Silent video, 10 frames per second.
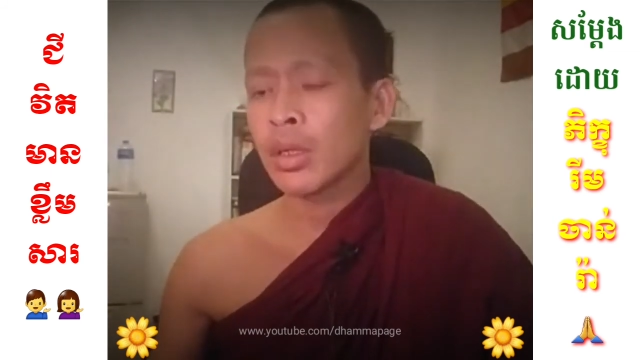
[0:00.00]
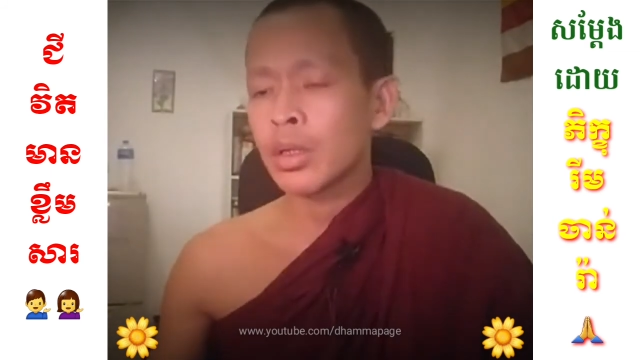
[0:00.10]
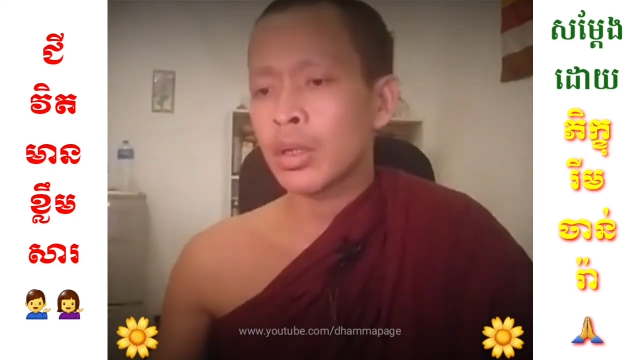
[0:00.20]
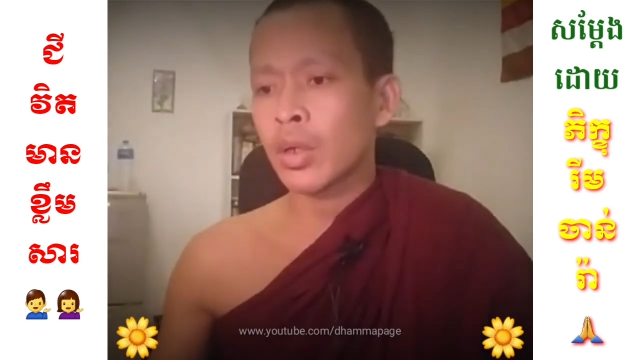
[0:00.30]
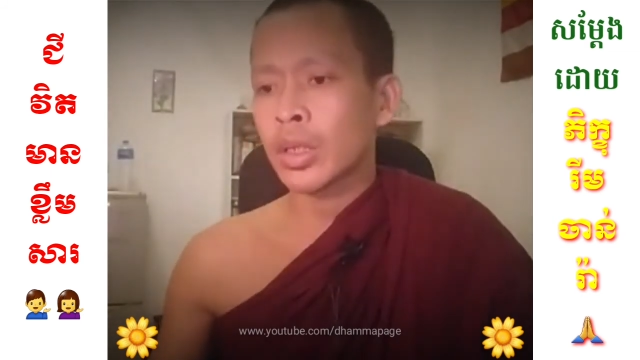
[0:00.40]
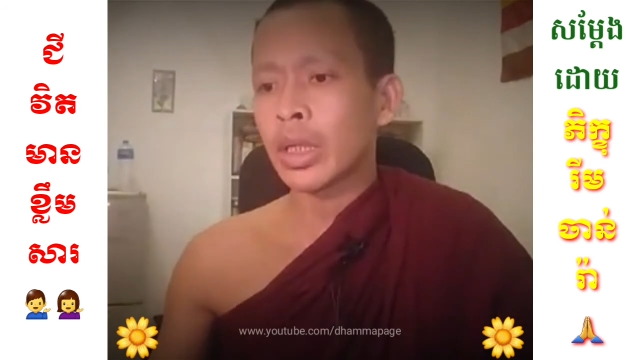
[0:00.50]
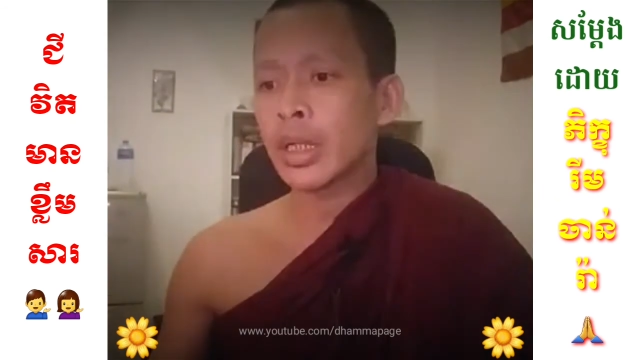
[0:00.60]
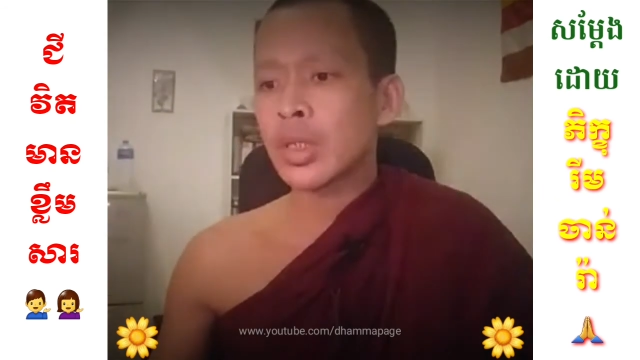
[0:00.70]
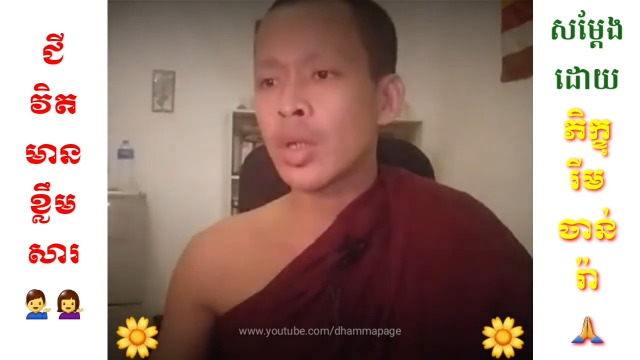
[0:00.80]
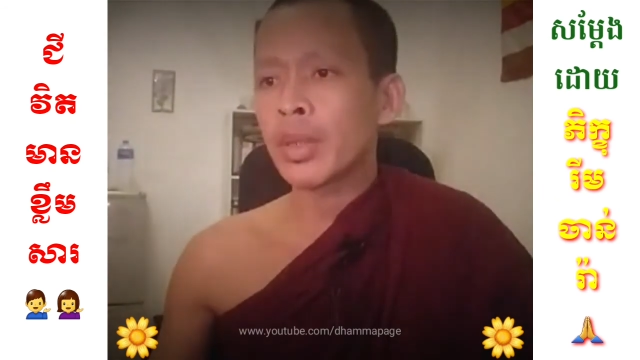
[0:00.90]
còn là riêng
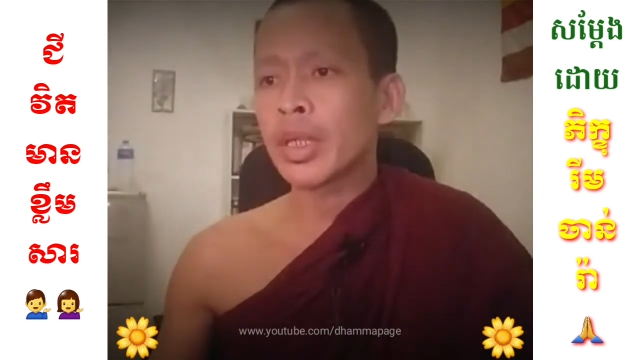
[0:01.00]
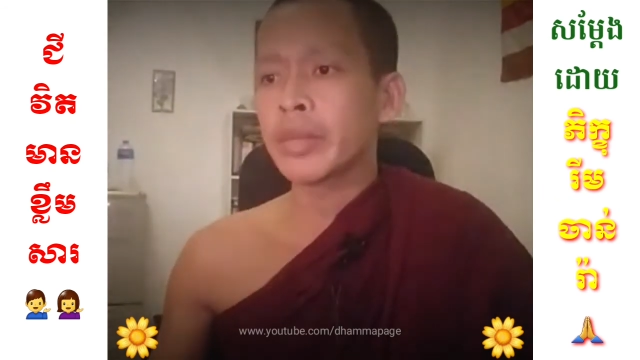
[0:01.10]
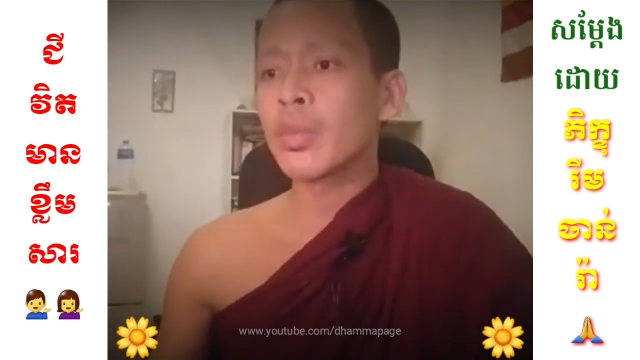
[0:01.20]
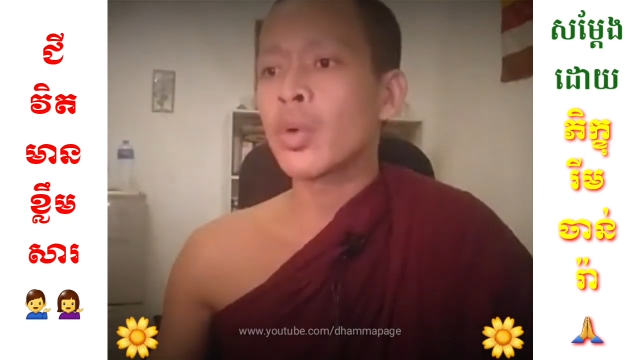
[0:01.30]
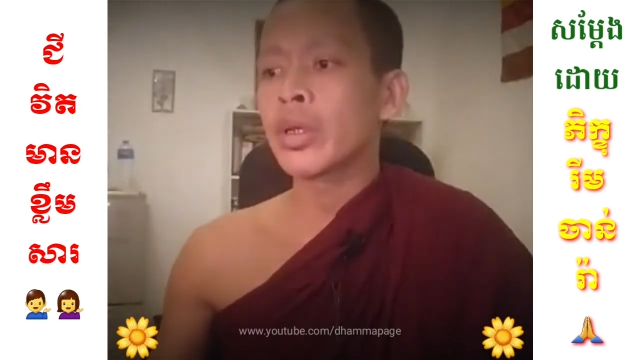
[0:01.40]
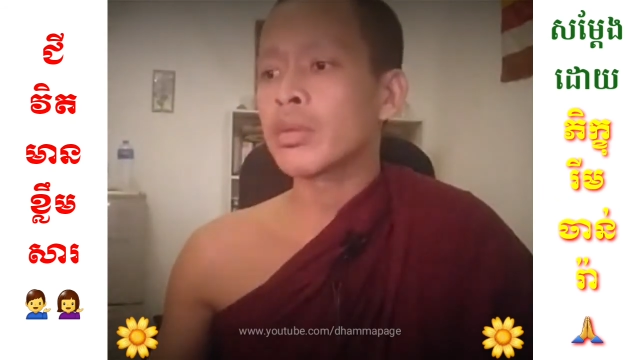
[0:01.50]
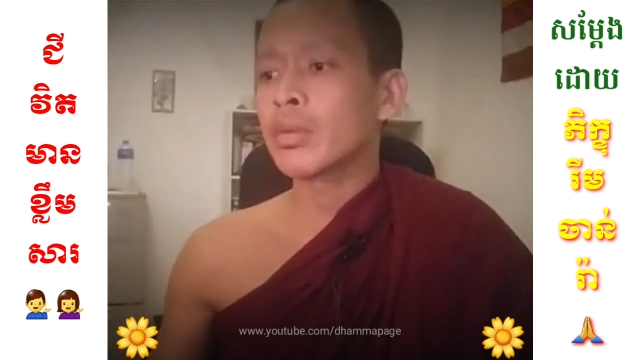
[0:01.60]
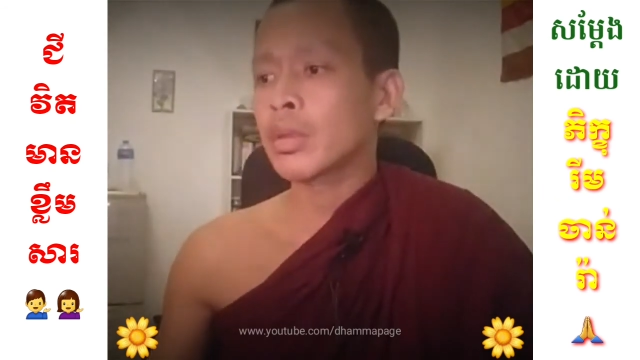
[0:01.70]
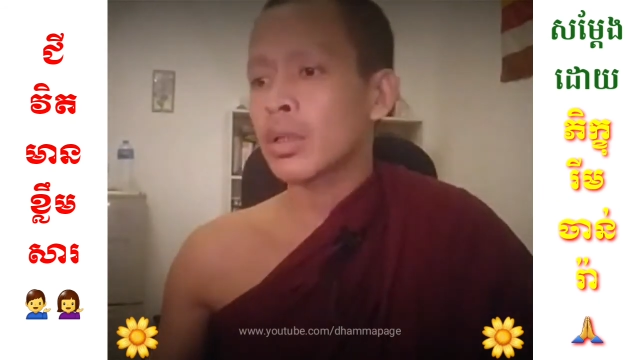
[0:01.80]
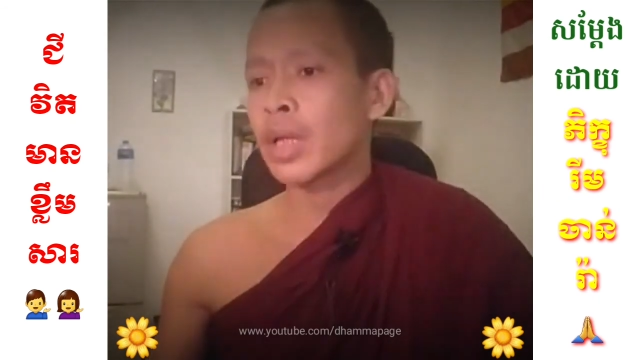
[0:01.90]
chọn lệ mùi
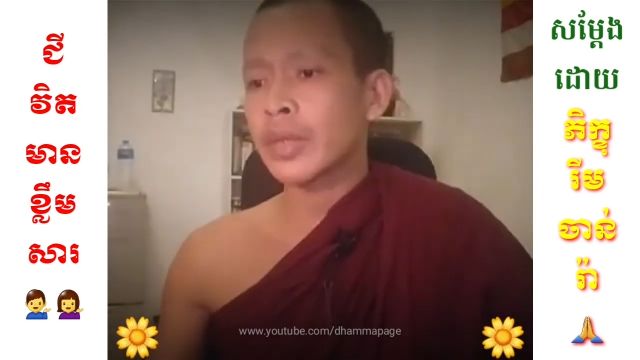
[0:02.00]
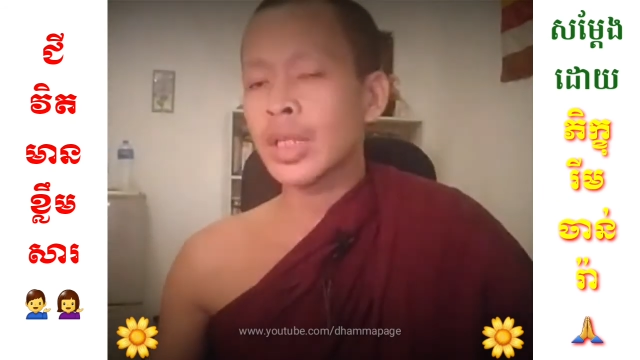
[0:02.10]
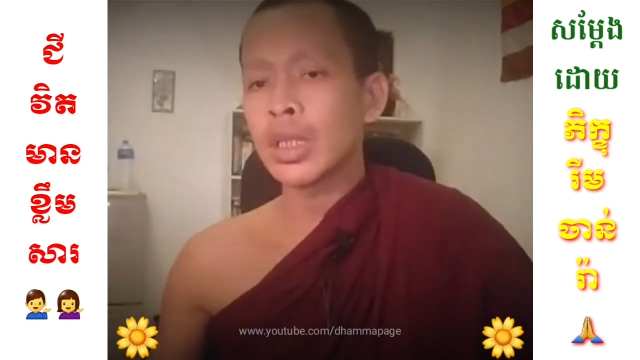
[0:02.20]
đằng sấy